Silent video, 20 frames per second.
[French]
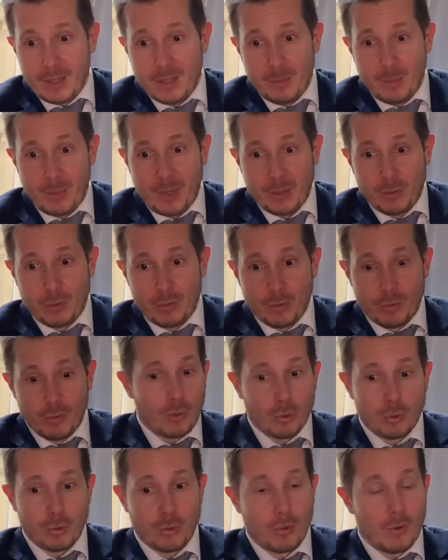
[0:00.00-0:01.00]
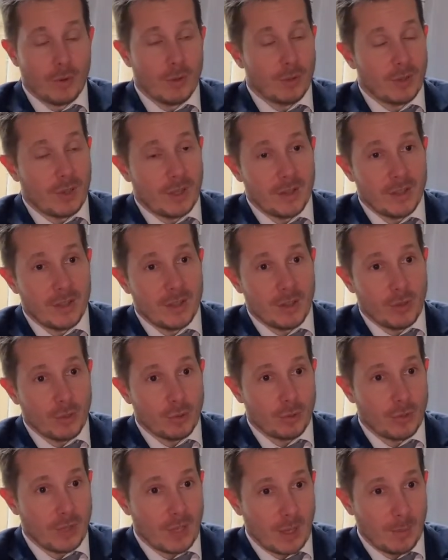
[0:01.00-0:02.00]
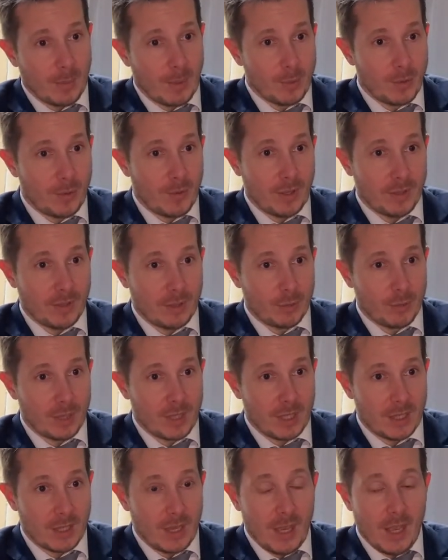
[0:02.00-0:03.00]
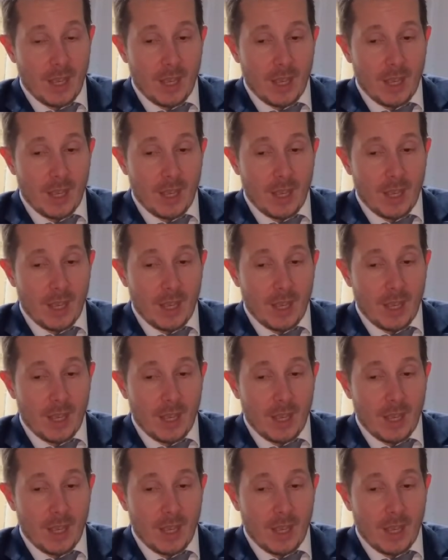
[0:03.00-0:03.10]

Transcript: des prises de tension et autres à distance, on est capable de faire un diagnostic.